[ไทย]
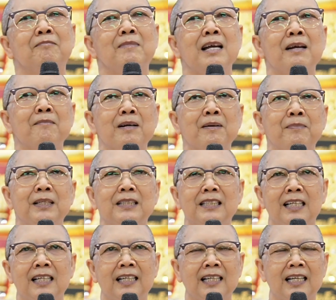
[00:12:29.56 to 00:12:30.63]
แม่มาพิ
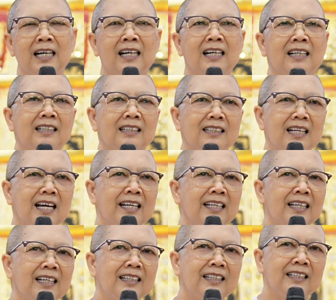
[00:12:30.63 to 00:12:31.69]
จารณาใน
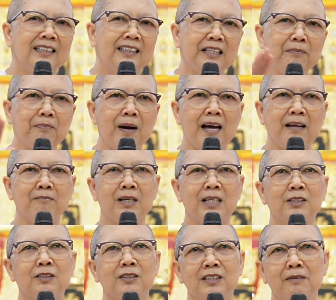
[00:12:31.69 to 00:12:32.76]
อดีตที่ผ่านมา
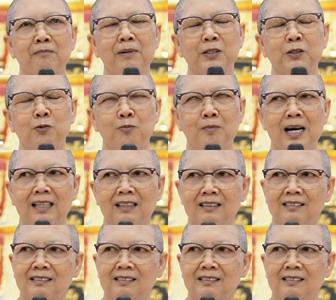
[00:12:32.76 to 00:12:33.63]
จนถึงปัจจุบัน